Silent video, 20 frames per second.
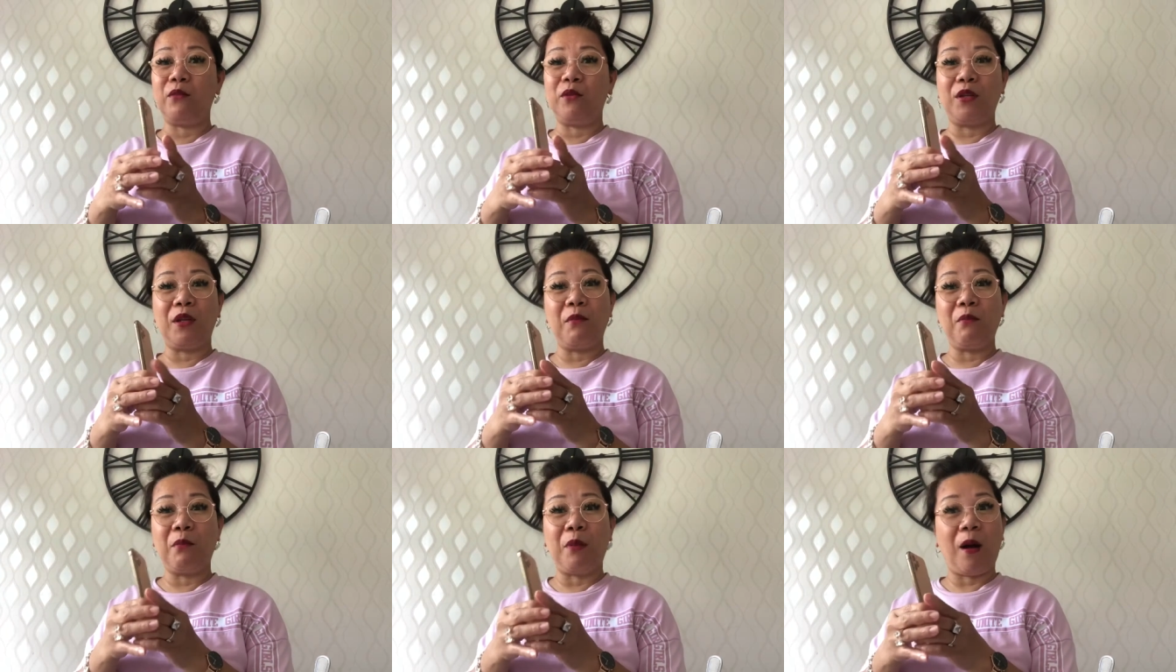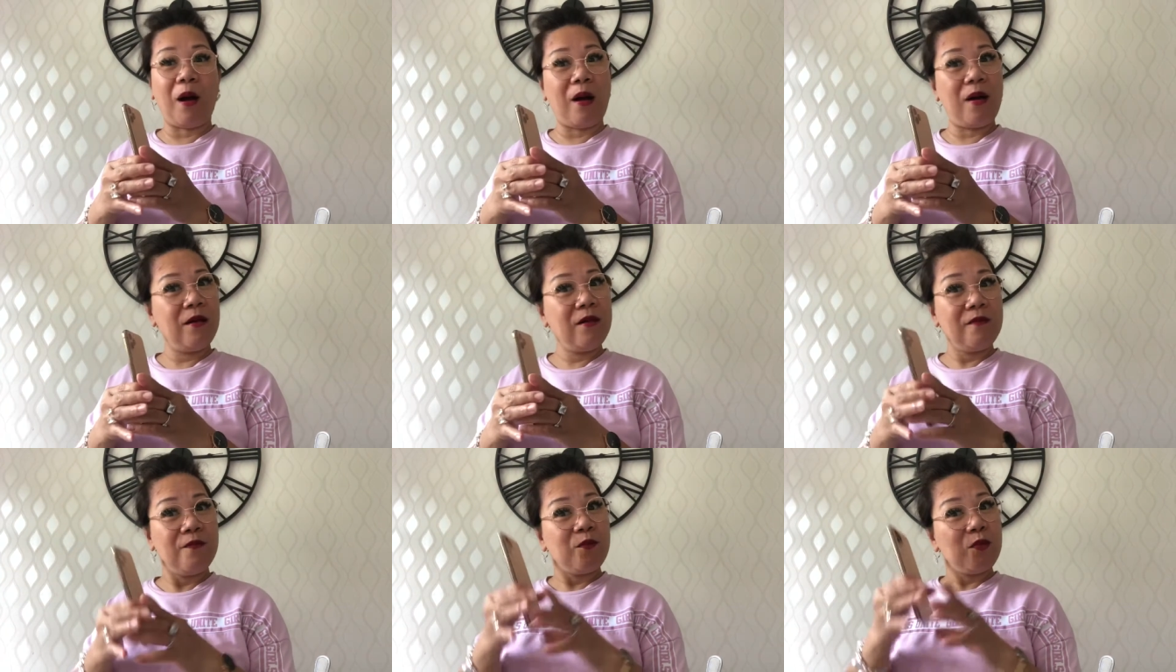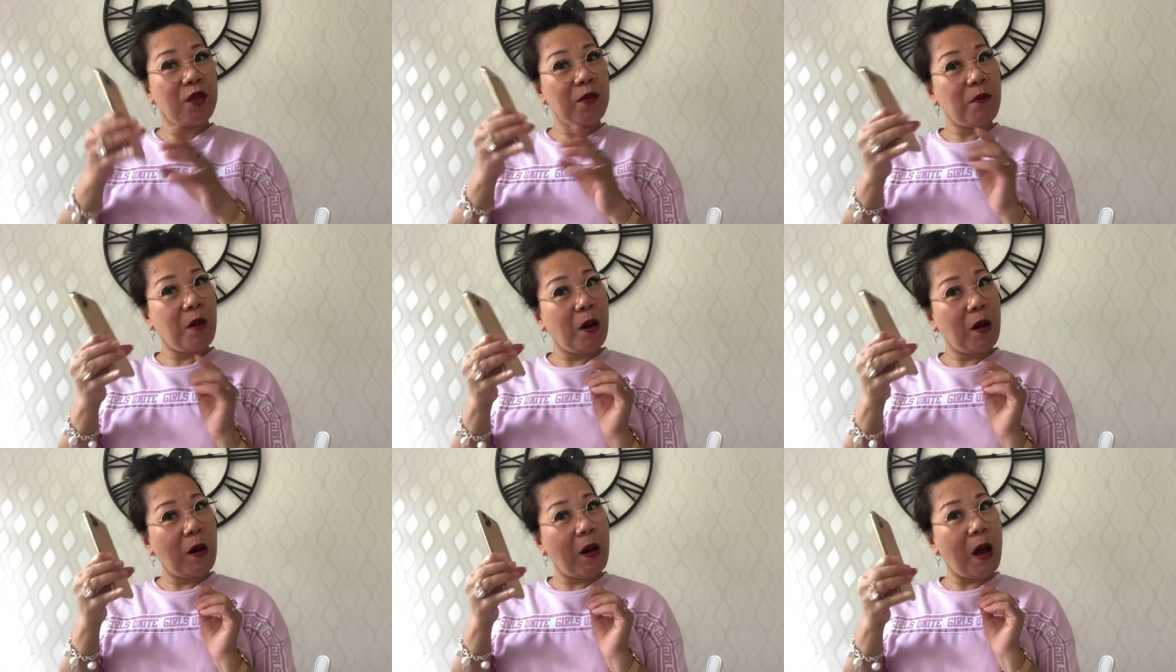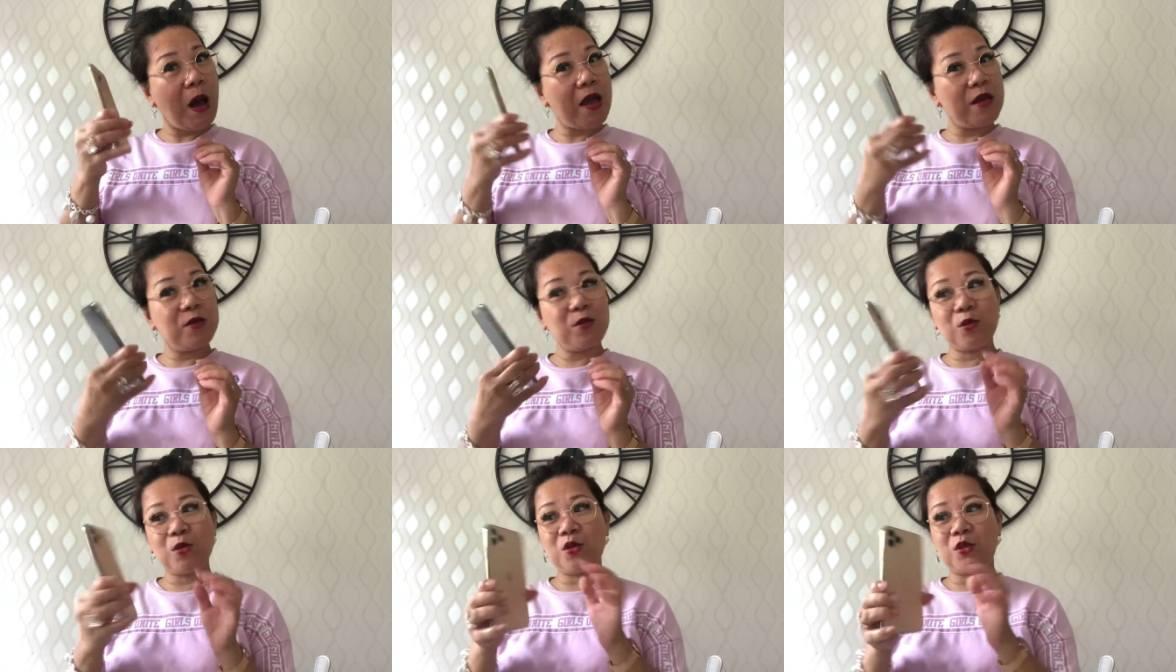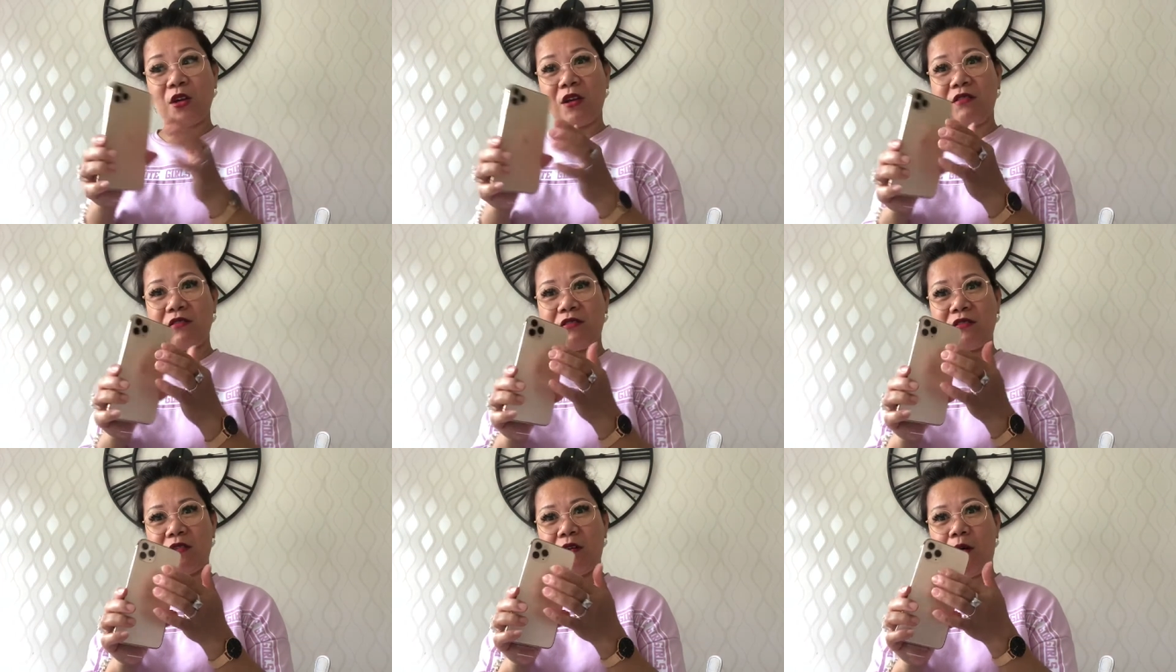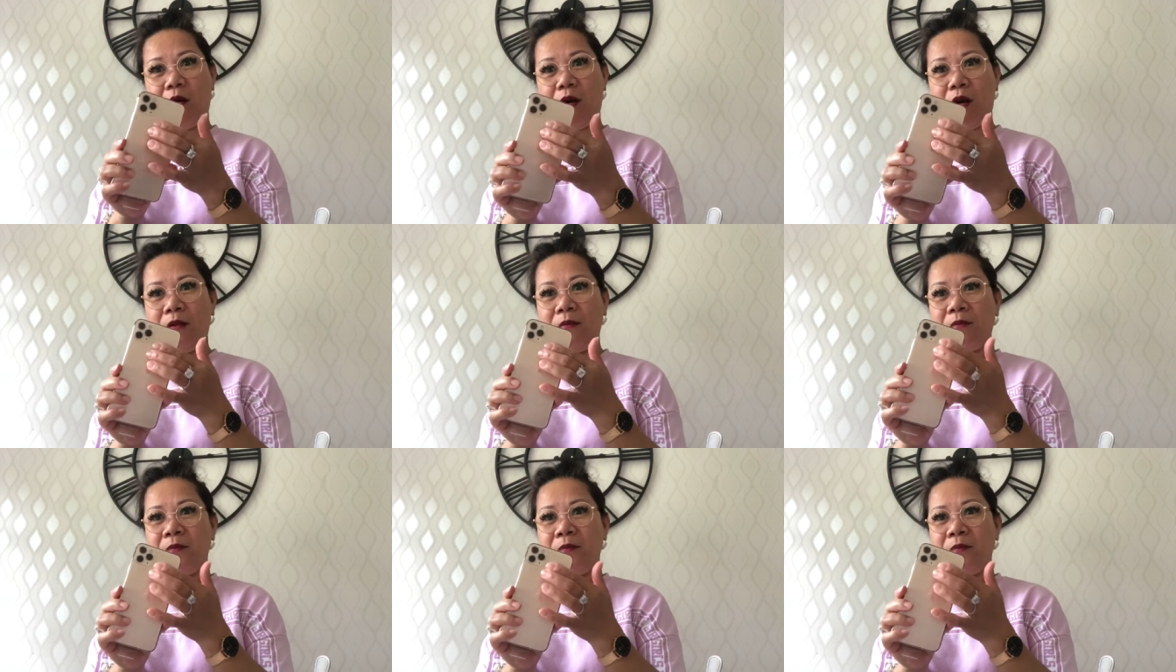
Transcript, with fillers: di ba? Di ba guys, social siya.